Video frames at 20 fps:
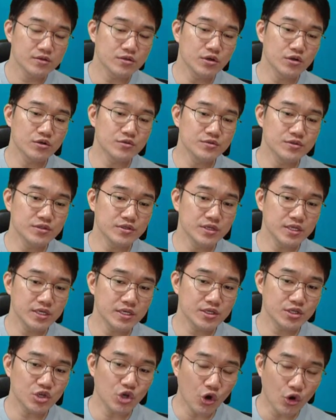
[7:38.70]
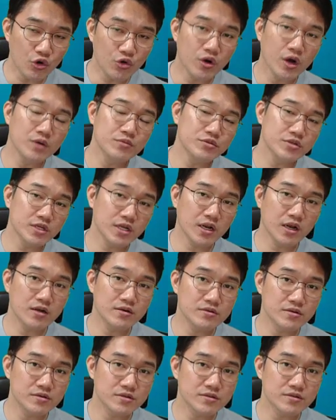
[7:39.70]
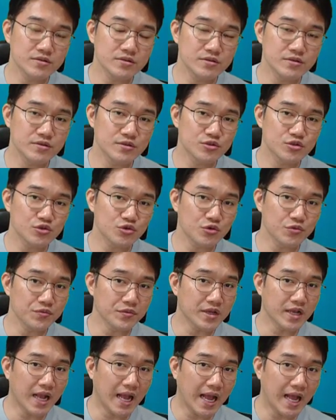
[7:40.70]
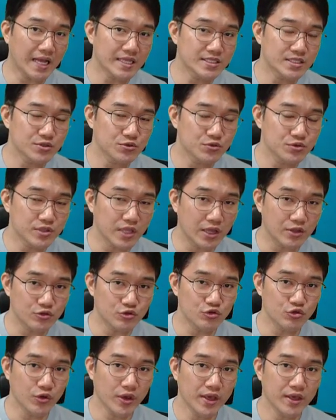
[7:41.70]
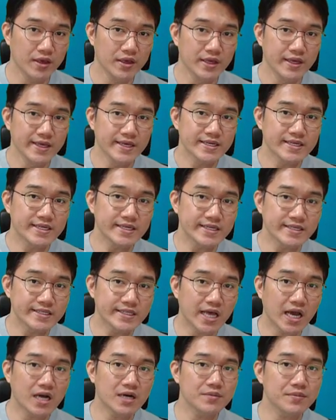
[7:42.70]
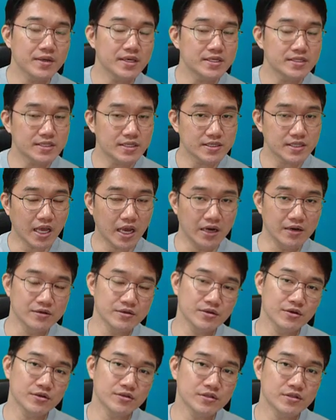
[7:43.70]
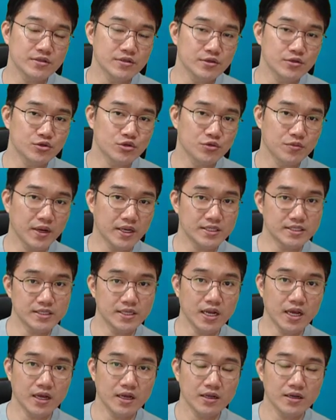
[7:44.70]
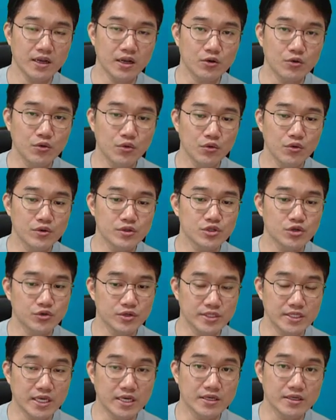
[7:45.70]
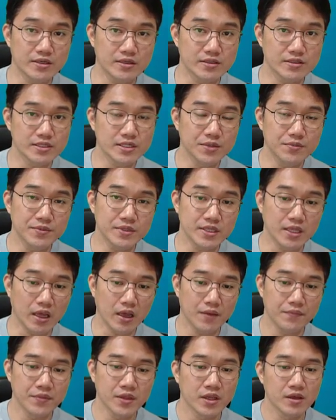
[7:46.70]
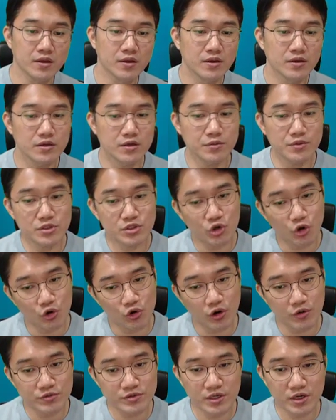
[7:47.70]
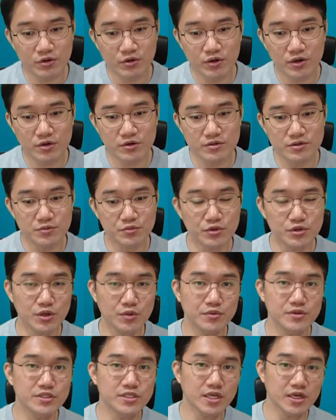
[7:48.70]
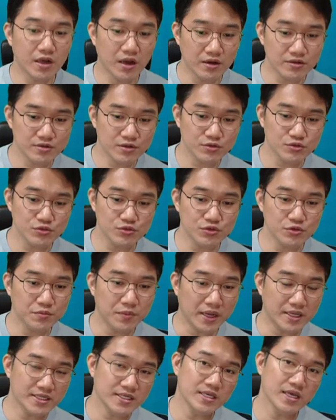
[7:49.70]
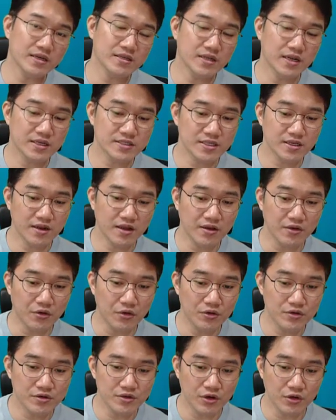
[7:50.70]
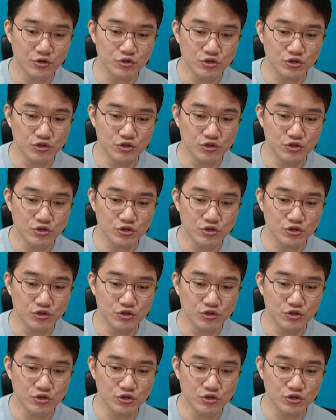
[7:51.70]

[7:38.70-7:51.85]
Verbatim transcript: 여러분들이 결과물이라는 것을 좀 가지고 난 뒤에 그 다음에 이제 다음 것들을 좀 하시라 라고 저는 이야기를 드립니다 그러면 결과물이라고 하는 것은 뭐냐면 제가 항상 종종 많이 이야기를 하잖아요 어,